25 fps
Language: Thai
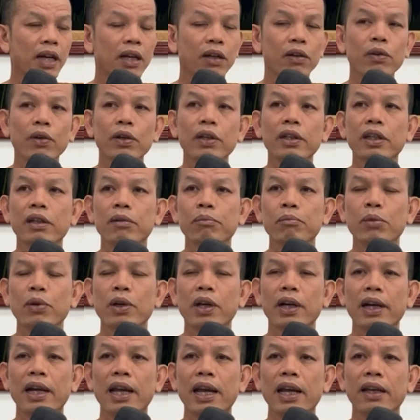บางคนอยาก
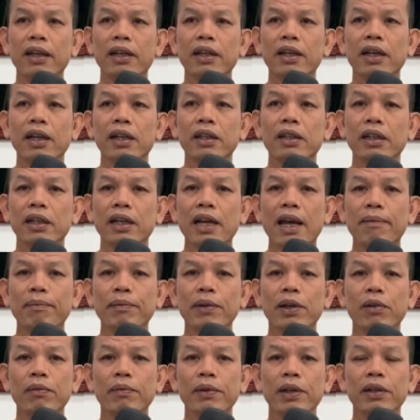บวชหลายกลั
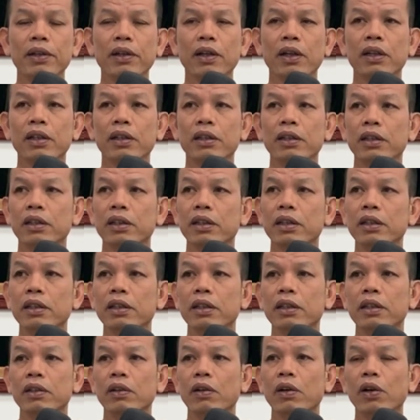บเขามาอ่าน
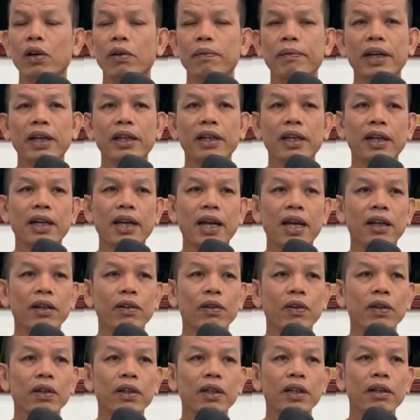ออกมาจากกา
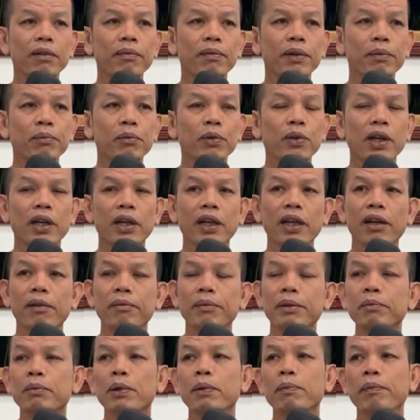รคล้องเลื่อนมาบวช
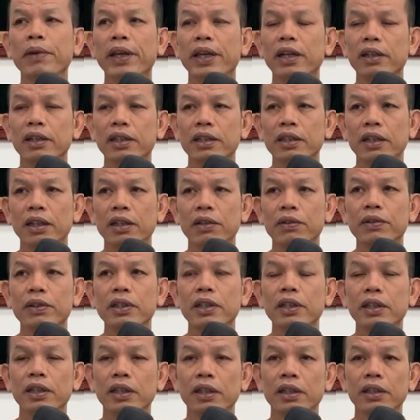แล้ว มันบ่เป็นคือสิ่ง
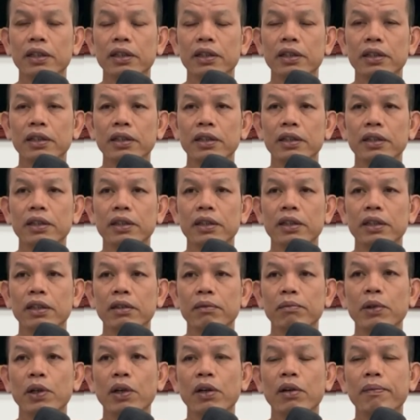เขาคืด
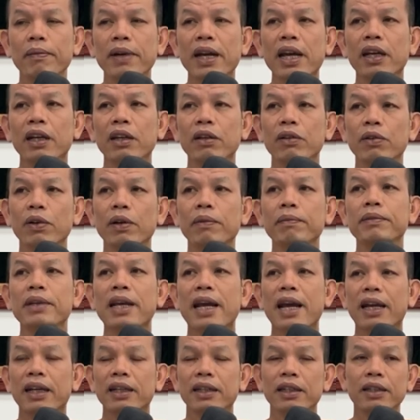พ่อแม่เดี๋ยวความ
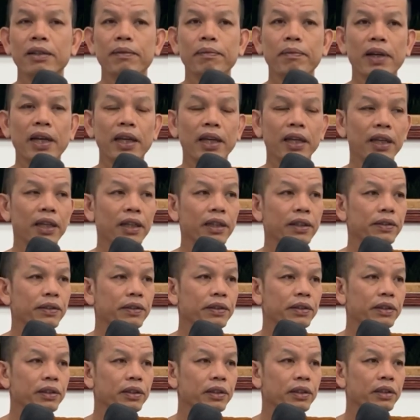อยากเกินไป
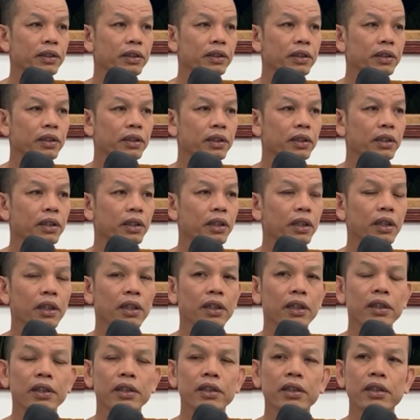
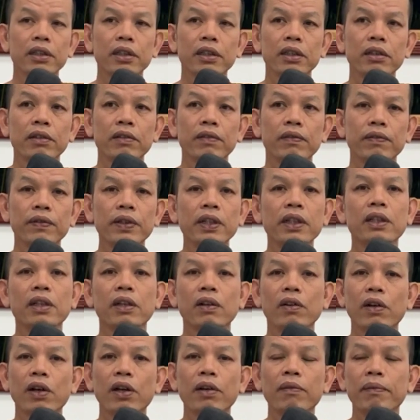นี่ฝึก
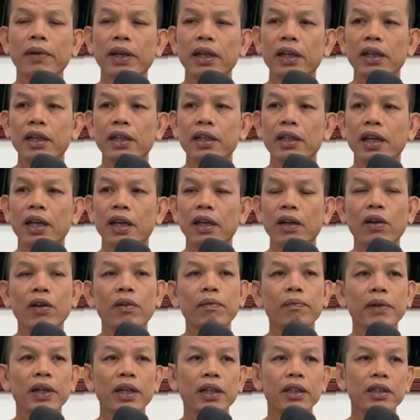จะคล้องไปเรื่อยๆ
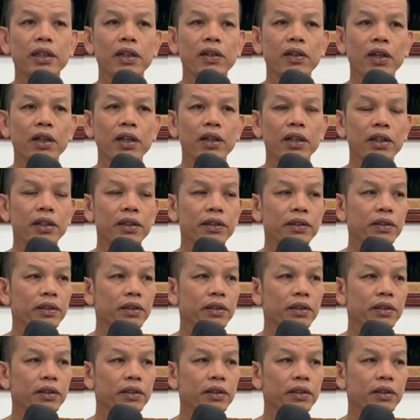ล่องเบิงซะก่อน